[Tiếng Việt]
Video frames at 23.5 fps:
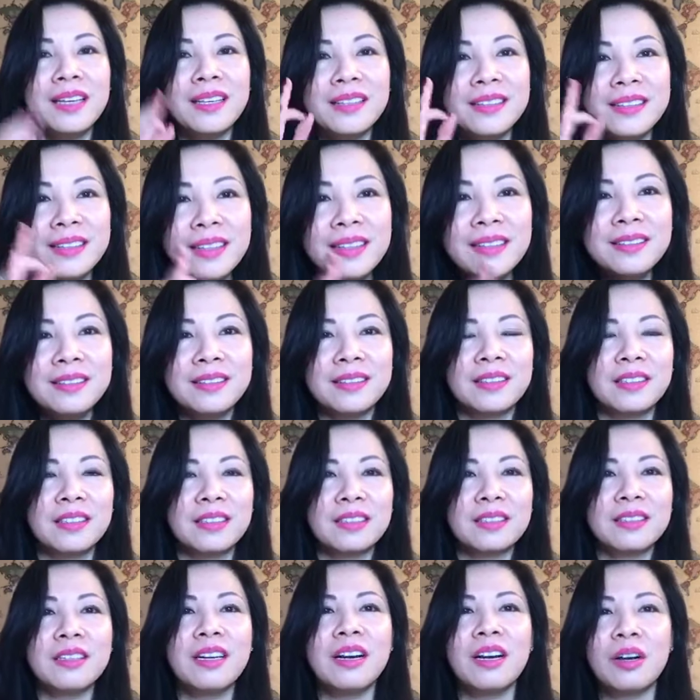nhưng
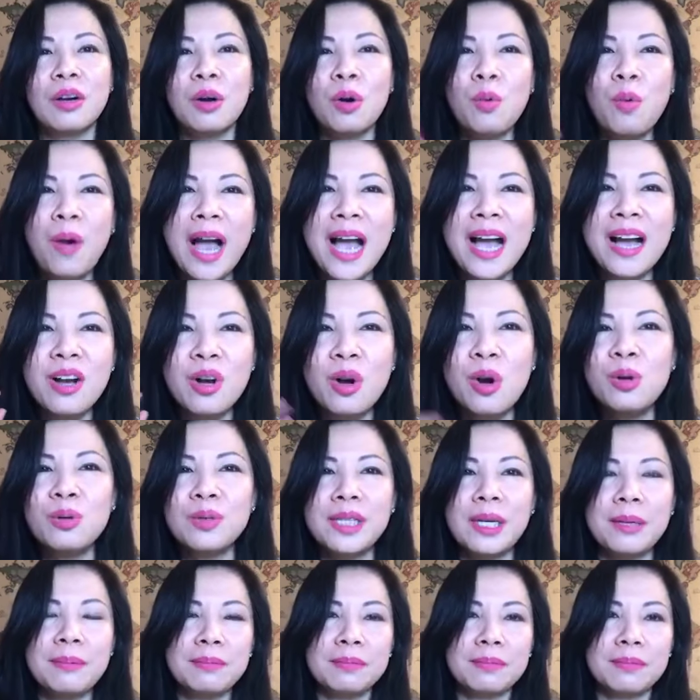đừng có quá cố
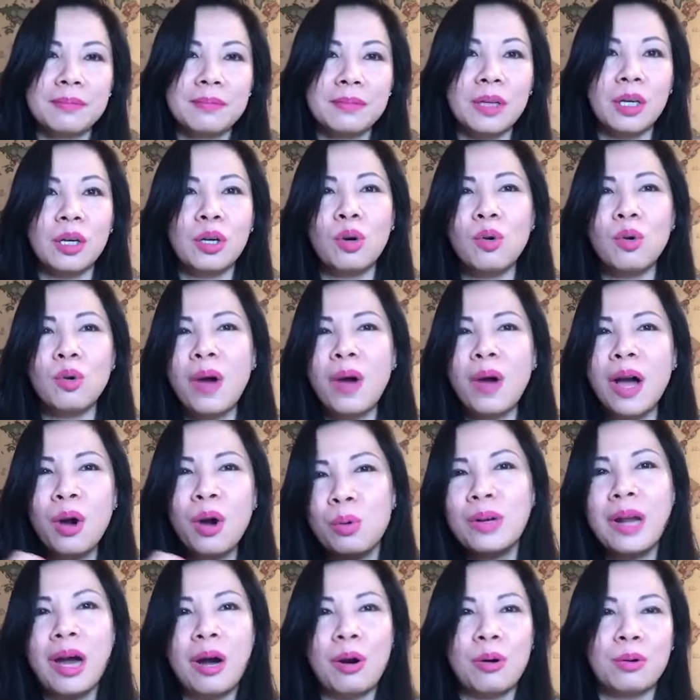chấp đừng có quá hủ
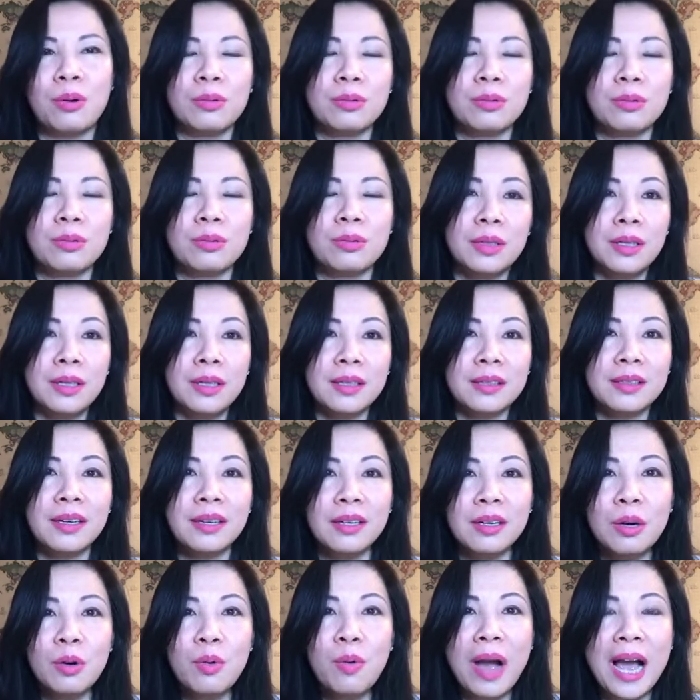lậu đừng
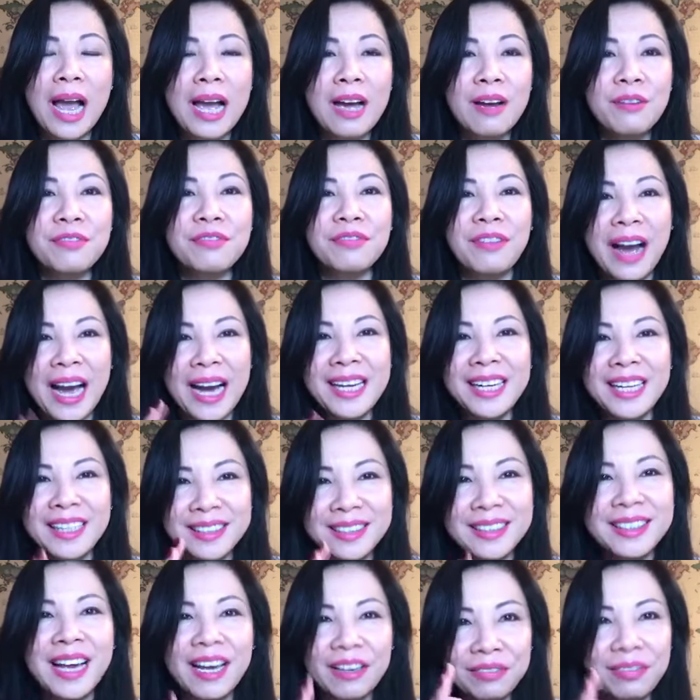có quá phải là như
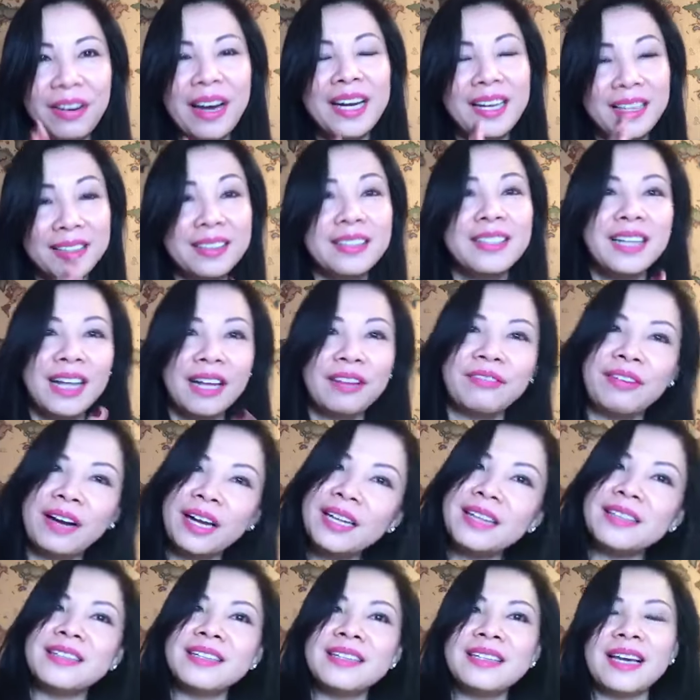vậy phải là như vậy phải
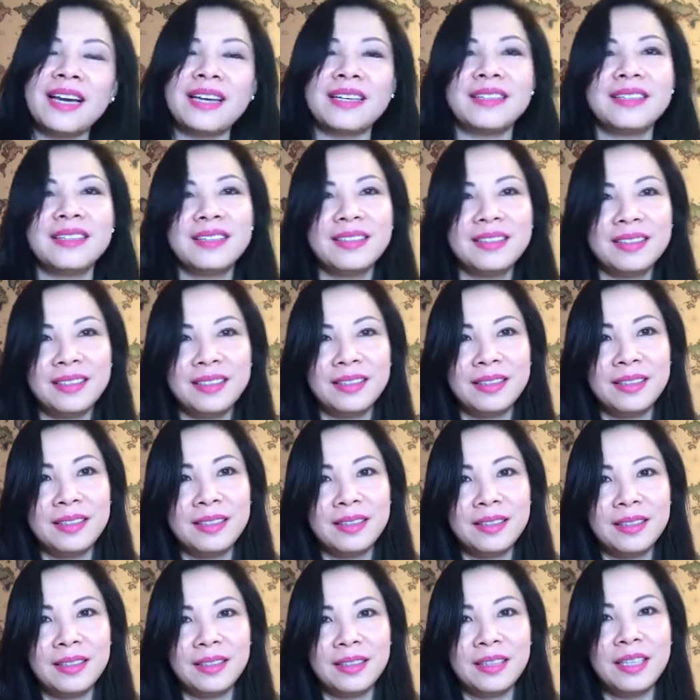là như vậy
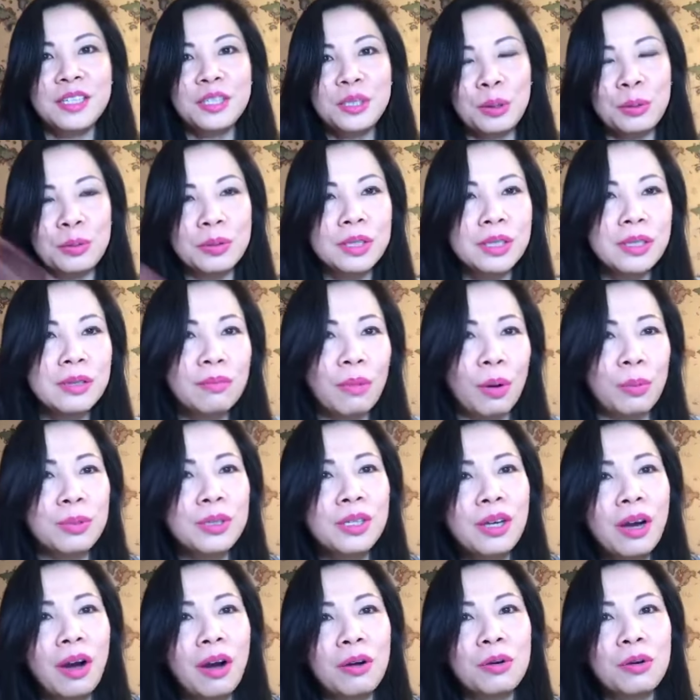thí dụ như một đứa
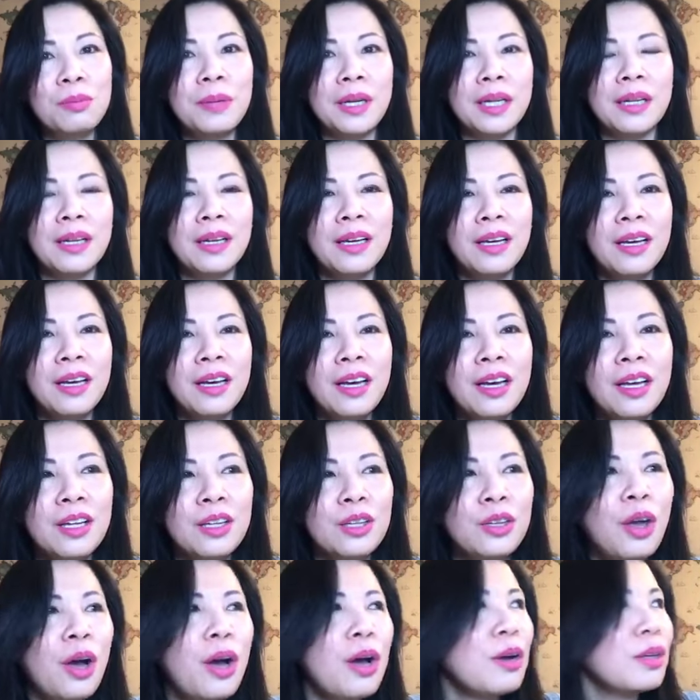con của mình
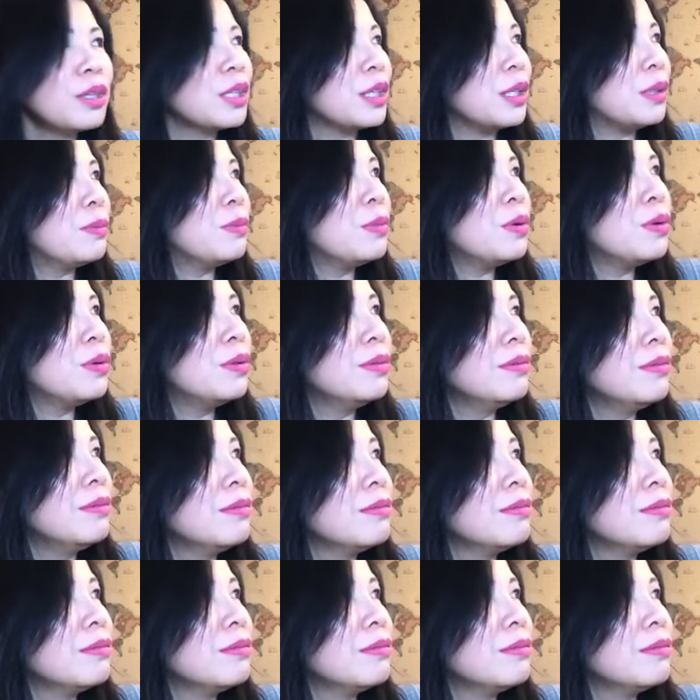nó chỉ muốn